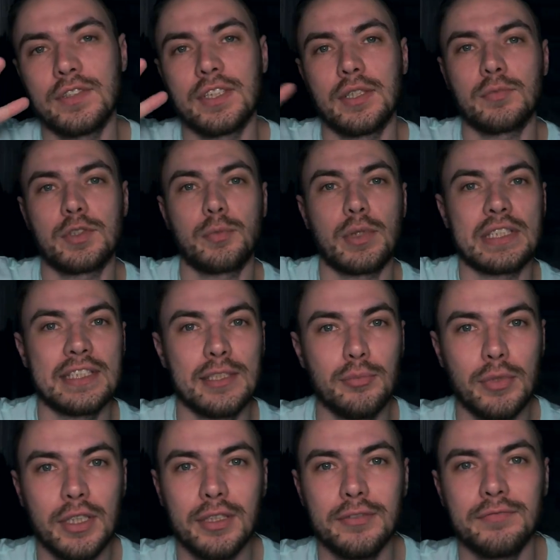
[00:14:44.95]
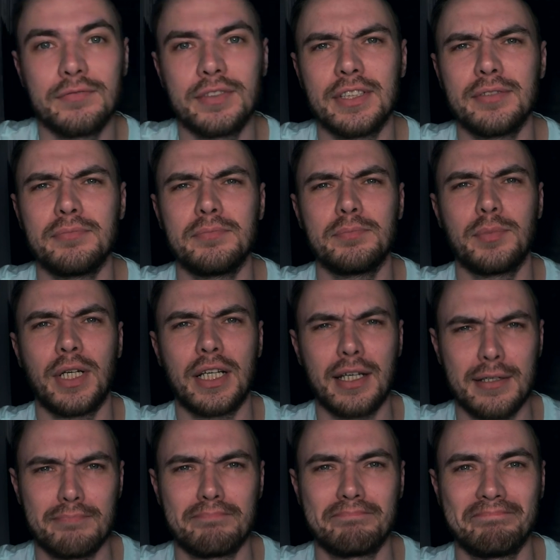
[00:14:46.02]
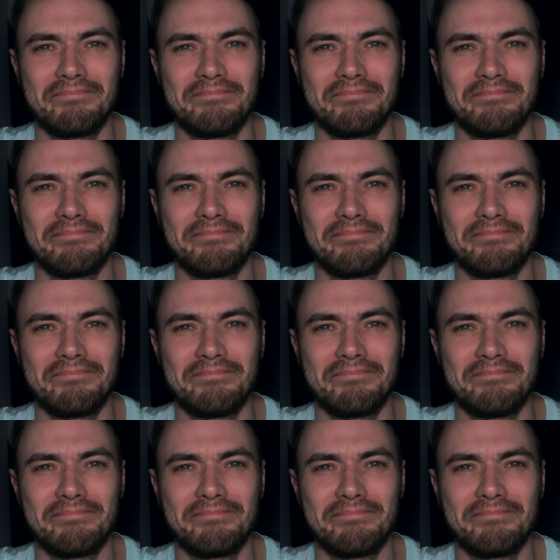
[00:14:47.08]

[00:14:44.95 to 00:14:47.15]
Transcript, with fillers: Всем спасибо. Всем пока.